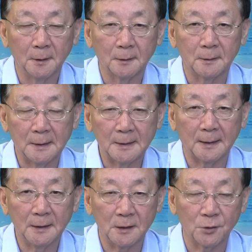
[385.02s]
人家
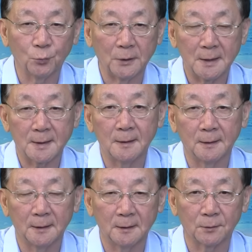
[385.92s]
给你15天、30
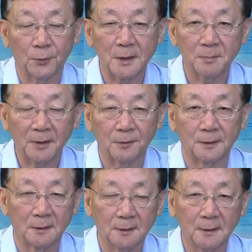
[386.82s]
天的 grace period，
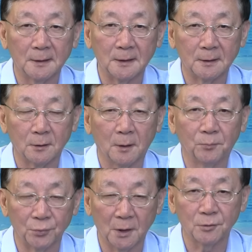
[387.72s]
让你
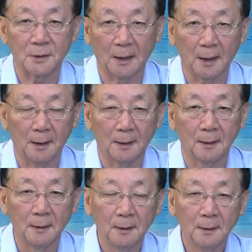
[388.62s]
补交就行了啊。
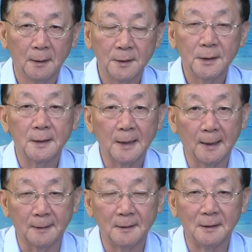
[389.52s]
现
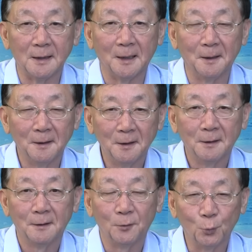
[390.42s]
在你
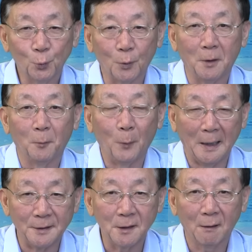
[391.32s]
如果
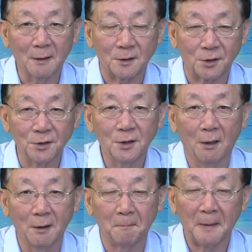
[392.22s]
晚交了、迟
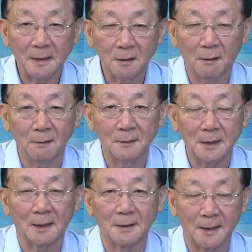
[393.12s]
交了、没交
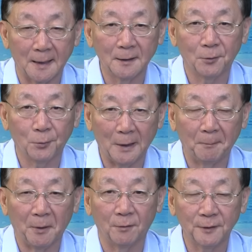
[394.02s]
这个钱的话，
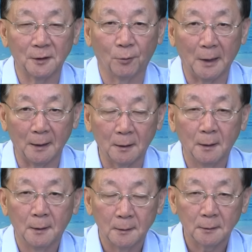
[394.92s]
保费的话，
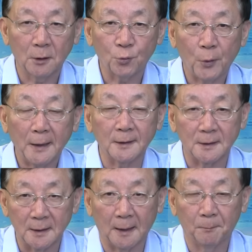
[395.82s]
他歘的一
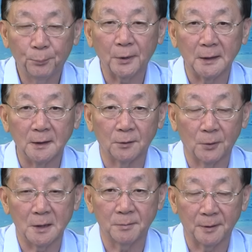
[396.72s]
下不给你
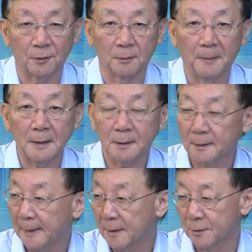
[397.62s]
grace period， 马上给
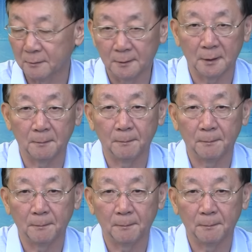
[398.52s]
你 cancel 啊。